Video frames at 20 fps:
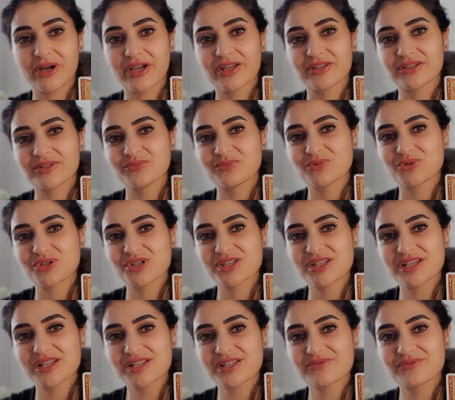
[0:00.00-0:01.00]
поэтому
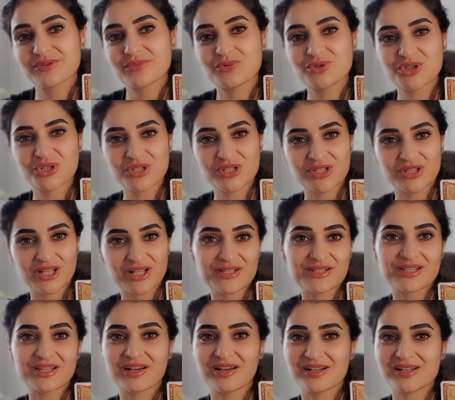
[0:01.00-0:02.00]
здесь вы будете на
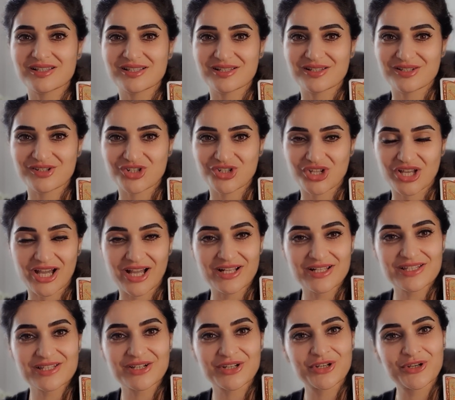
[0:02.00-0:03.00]
старте
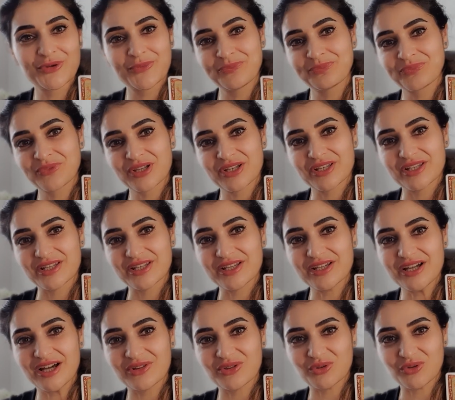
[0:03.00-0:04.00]
ждать, и
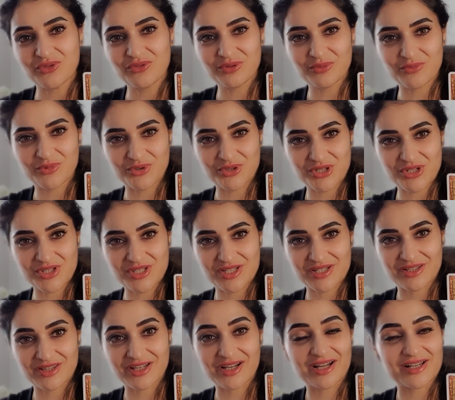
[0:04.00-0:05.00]
готовы
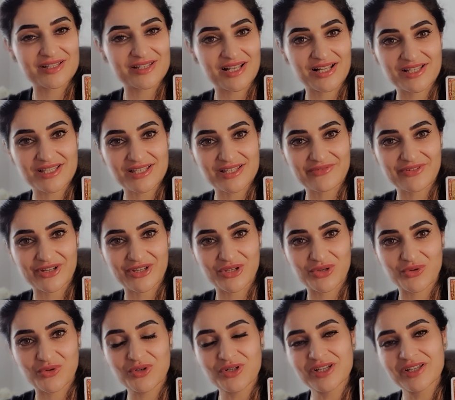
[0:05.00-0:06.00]
будете доказать
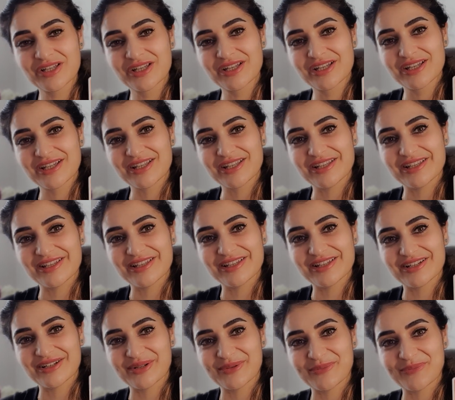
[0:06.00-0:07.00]
свое. И
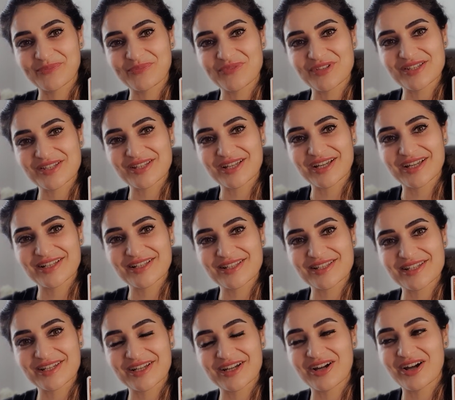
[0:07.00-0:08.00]
эм,
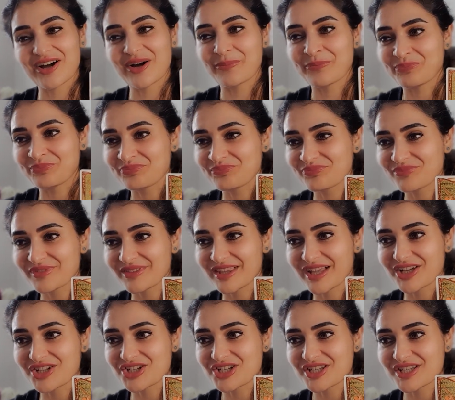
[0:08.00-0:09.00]
знаете,
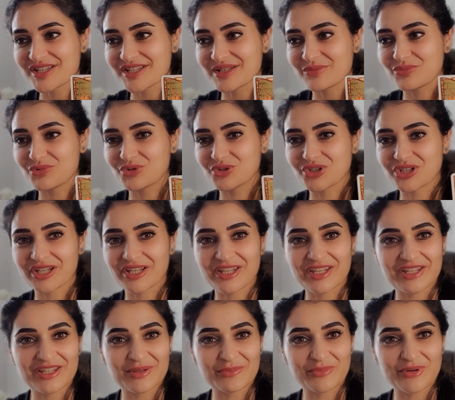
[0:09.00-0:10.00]
даже если будут
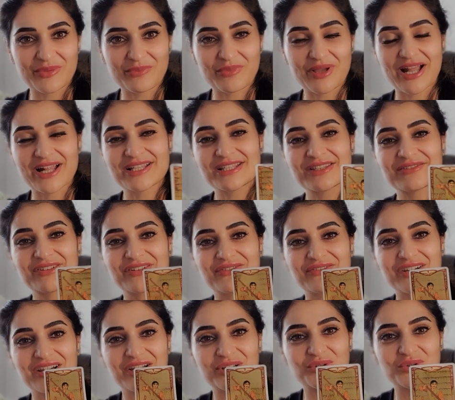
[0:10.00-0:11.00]
какие-то препятствия,
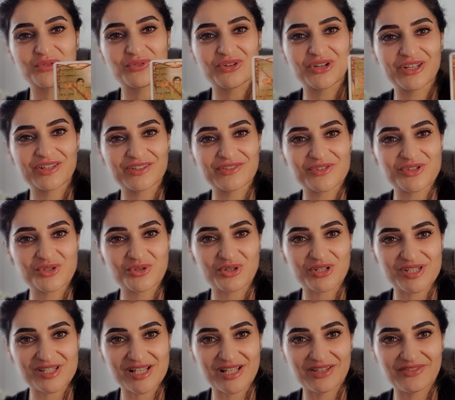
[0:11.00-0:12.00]
вы готовы это все
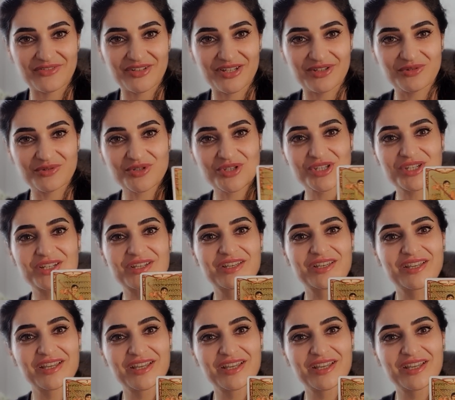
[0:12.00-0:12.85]
разодвинуть,